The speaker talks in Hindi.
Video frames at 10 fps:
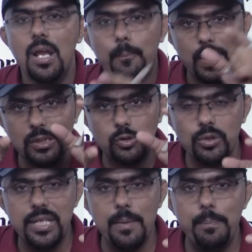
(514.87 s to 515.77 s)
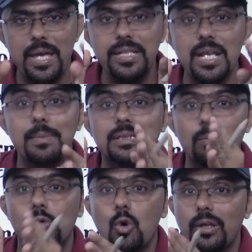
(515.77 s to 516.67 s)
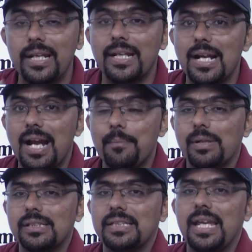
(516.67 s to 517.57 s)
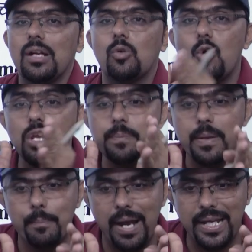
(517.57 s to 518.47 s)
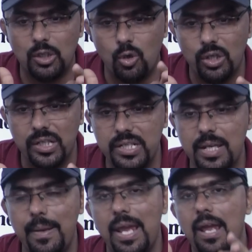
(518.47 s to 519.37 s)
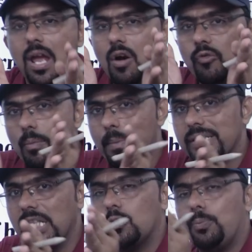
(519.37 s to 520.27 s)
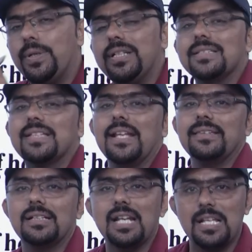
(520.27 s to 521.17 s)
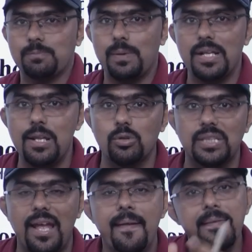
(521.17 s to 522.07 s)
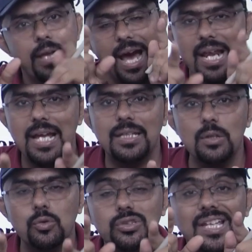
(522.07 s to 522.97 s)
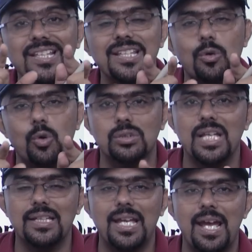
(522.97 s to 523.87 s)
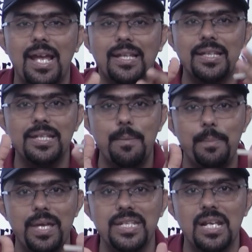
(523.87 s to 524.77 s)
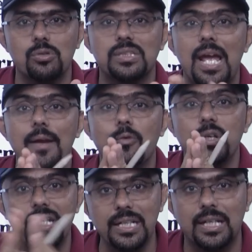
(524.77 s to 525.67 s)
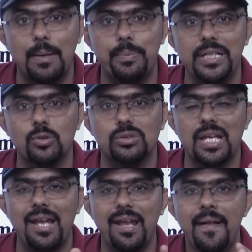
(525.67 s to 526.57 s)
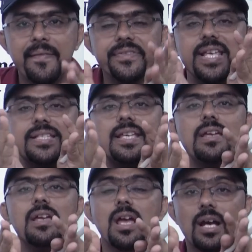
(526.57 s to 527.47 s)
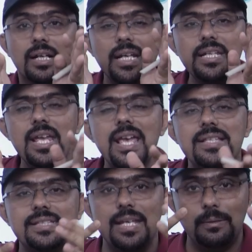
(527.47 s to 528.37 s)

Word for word: परंतु ये बैरियर मतलब रोकने का काम करते हैं कोई भी माइक्रो ऑर्गेनिज्म है वो मदर टू फिटस के अंदर ट्रांसफर नहीं होता है हालांकि उसके अंदर होता क्या है कि ये बैरियर होता है वो इनकम्प्लीट होता है जैसे कई ऐसे